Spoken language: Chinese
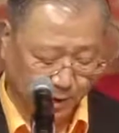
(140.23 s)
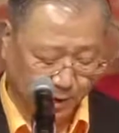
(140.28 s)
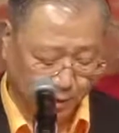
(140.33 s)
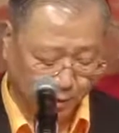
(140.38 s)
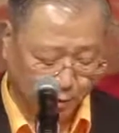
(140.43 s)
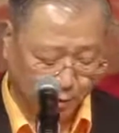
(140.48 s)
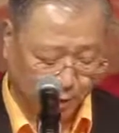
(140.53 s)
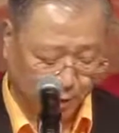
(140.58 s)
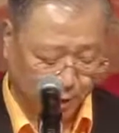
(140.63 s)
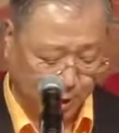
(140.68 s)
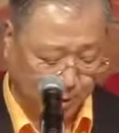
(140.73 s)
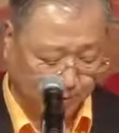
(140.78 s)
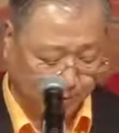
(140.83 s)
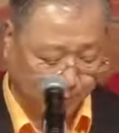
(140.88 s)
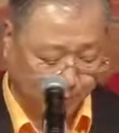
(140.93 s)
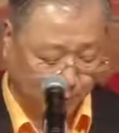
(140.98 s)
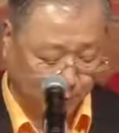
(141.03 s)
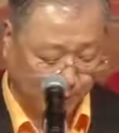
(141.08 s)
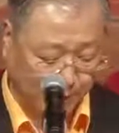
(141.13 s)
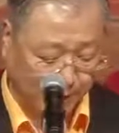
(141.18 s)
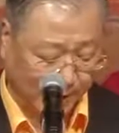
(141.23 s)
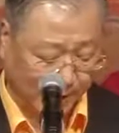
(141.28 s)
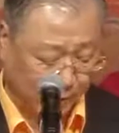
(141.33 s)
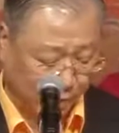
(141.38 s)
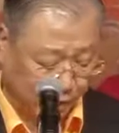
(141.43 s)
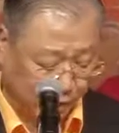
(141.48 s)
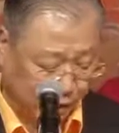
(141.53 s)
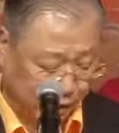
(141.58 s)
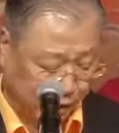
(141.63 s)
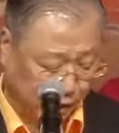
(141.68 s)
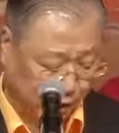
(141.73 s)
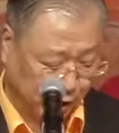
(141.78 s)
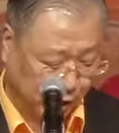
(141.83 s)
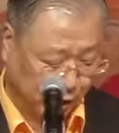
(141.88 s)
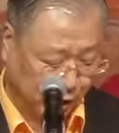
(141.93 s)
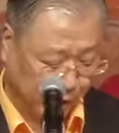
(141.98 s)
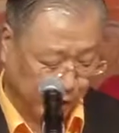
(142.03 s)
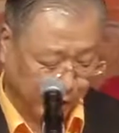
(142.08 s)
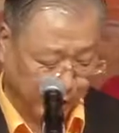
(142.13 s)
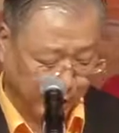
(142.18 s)
学博人的心
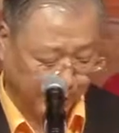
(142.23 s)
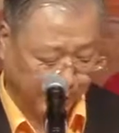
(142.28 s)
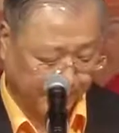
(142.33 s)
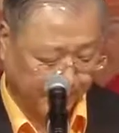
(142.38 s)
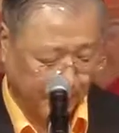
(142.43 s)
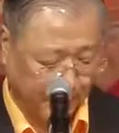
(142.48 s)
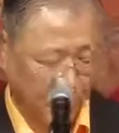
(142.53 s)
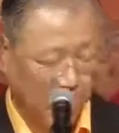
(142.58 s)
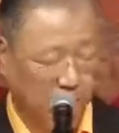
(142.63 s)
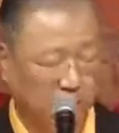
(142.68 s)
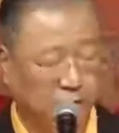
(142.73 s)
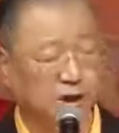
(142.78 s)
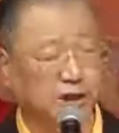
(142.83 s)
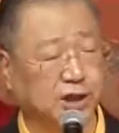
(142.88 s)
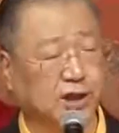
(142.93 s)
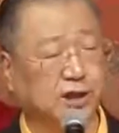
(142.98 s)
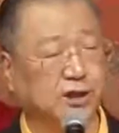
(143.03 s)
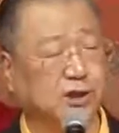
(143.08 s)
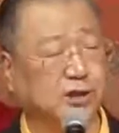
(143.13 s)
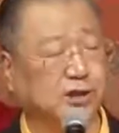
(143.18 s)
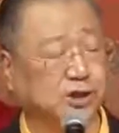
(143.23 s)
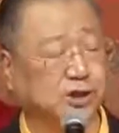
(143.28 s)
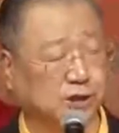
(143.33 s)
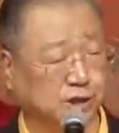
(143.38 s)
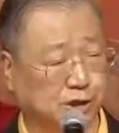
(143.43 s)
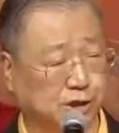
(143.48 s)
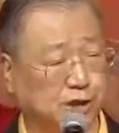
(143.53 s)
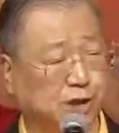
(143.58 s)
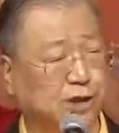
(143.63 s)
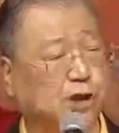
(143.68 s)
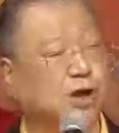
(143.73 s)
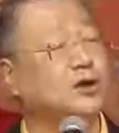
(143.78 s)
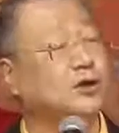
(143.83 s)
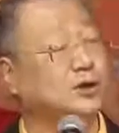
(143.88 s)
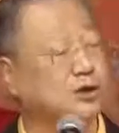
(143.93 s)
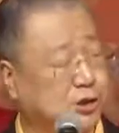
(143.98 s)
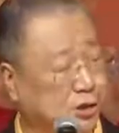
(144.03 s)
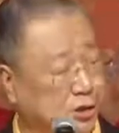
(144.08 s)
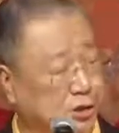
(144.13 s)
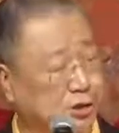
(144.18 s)
理意识
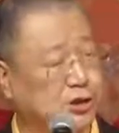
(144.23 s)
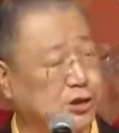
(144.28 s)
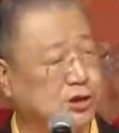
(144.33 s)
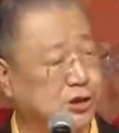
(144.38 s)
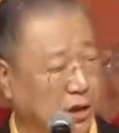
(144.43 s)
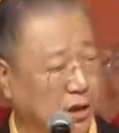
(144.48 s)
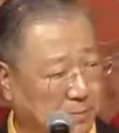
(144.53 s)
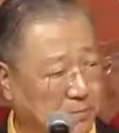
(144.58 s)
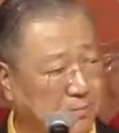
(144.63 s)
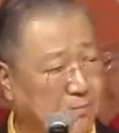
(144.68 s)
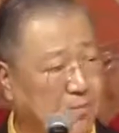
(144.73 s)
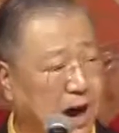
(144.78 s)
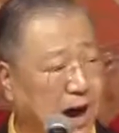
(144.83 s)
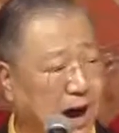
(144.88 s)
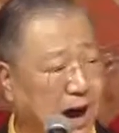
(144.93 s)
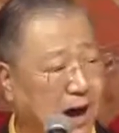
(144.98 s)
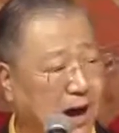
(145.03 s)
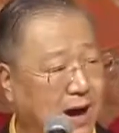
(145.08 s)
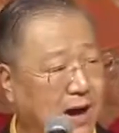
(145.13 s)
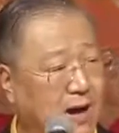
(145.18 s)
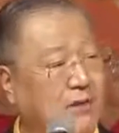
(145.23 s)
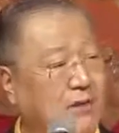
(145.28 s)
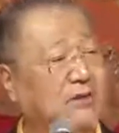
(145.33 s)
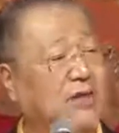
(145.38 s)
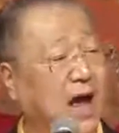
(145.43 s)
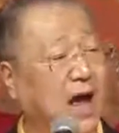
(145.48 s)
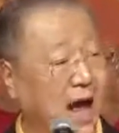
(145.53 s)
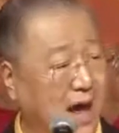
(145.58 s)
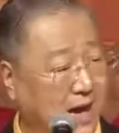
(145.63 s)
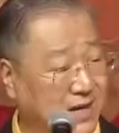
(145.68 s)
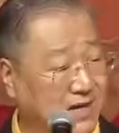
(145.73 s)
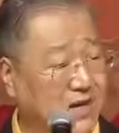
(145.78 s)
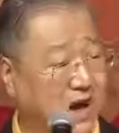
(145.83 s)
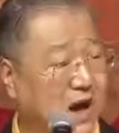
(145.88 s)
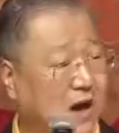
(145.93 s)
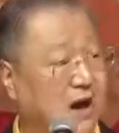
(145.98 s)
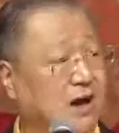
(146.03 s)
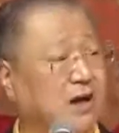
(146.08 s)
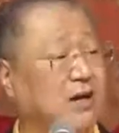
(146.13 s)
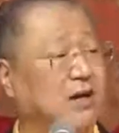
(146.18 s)
是什么？台
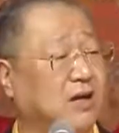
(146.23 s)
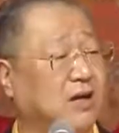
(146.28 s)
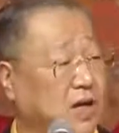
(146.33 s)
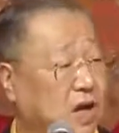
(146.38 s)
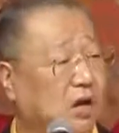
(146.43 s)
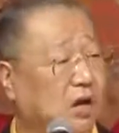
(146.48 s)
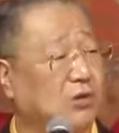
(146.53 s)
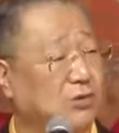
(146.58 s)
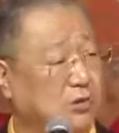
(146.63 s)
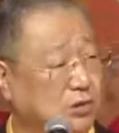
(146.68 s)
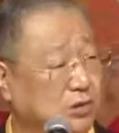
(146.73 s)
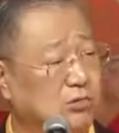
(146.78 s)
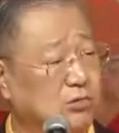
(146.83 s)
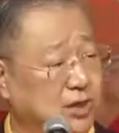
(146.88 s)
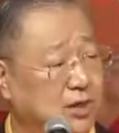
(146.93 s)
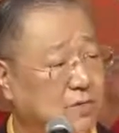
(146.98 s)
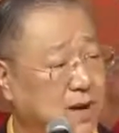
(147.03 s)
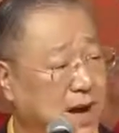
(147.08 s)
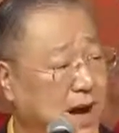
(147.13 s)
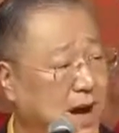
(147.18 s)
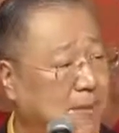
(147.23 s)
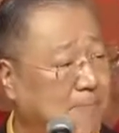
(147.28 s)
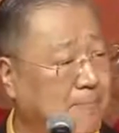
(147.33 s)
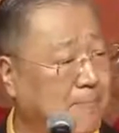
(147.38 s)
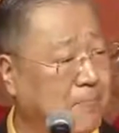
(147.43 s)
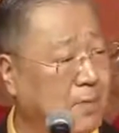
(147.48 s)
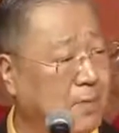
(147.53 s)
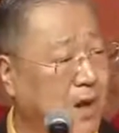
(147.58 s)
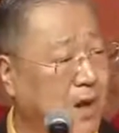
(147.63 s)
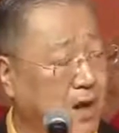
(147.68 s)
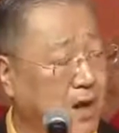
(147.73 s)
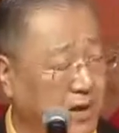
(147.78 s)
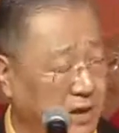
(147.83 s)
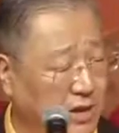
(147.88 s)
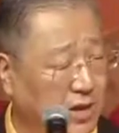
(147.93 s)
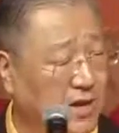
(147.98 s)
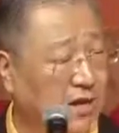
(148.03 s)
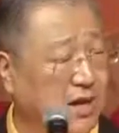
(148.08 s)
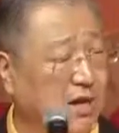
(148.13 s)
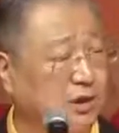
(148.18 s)
长告诉你们，
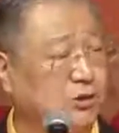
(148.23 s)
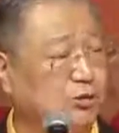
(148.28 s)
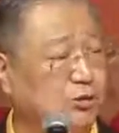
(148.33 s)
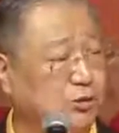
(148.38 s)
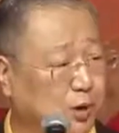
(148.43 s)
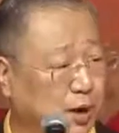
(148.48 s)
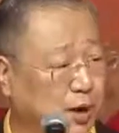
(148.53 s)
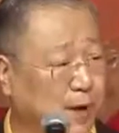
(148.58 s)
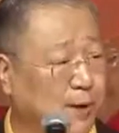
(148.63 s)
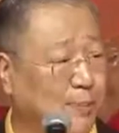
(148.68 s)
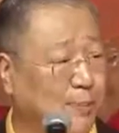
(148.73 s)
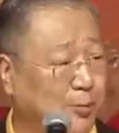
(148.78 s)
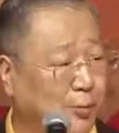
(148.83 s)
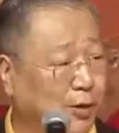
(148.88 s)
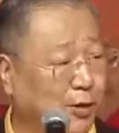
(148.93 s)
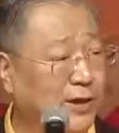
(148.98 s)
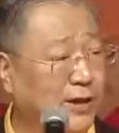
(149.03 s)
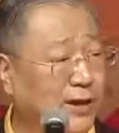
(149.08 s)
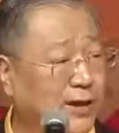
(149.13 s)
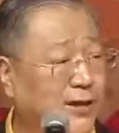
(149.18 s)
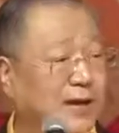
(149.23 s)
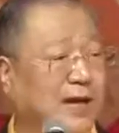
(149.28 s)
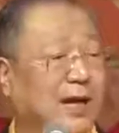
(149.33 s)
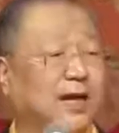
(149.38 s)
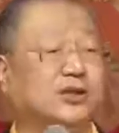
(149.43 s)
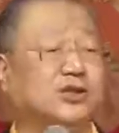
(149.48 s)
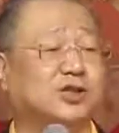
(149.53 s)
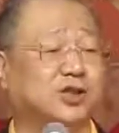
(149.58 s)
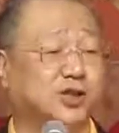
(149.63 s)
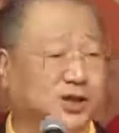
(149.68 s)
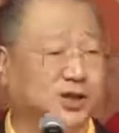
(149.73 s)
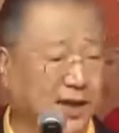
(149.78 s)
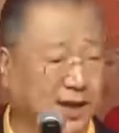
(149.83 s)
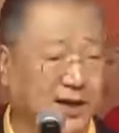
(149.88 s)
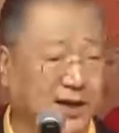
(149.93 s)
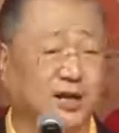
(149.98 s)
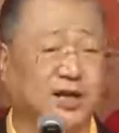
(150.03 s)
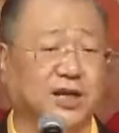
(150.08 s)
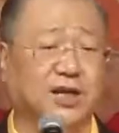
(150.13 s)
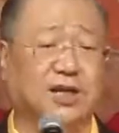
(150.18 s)
一个学博人的
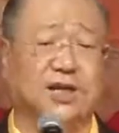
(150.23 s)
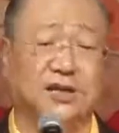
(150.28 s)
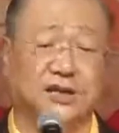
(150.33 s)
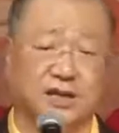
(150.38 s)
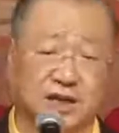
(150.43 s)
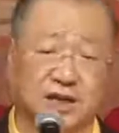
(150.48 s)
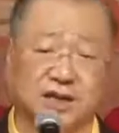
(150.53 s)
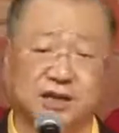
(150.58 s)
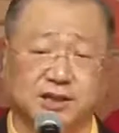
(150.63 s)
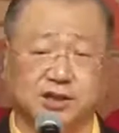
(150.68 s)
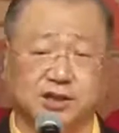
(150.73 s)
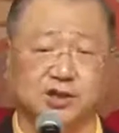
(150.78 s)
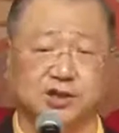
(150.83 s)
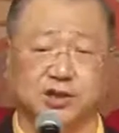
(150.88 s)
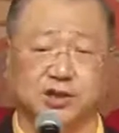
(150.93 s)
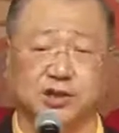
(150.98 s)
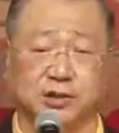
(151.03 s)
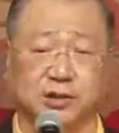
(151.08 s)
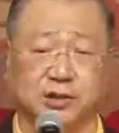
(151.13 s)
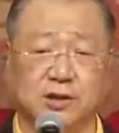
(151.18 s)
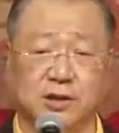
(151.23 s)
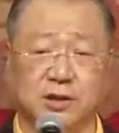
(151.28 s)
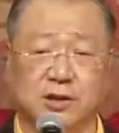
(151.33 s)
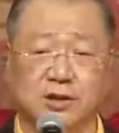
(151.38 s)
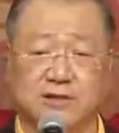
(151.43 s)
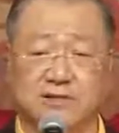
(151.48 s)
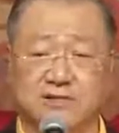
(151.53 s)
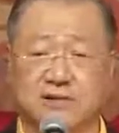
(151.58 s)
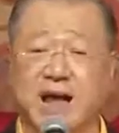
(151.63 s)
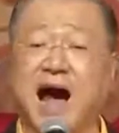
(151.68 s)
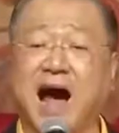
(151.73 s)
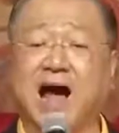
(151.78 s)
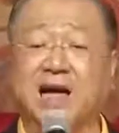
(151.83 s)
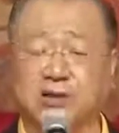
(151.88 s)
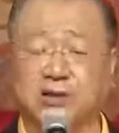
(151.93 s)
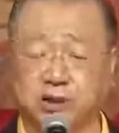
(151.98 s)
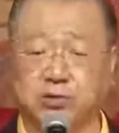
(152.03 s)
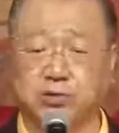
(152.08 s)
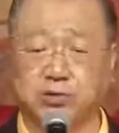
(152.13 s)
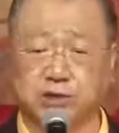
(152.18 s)
心理意识，那
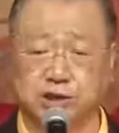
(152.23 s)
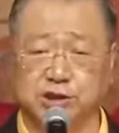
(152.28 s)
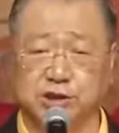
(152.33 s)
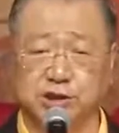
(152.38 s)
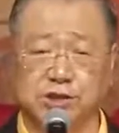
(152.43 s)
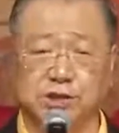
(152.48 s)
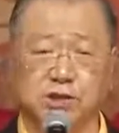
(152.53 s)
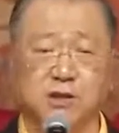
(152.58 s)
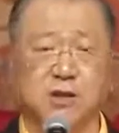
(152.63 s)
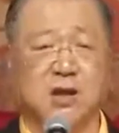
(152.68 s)
就是。